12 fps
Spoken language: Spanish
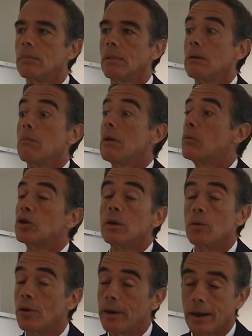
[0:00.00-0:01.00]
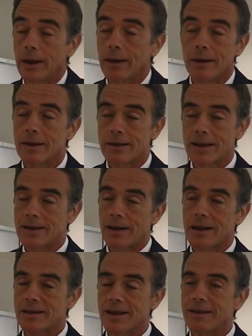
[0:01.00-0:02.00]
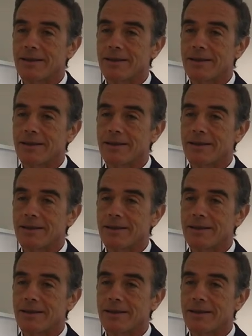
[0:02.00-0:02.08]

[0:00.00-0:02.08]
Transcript: el motivo de que esta charla sea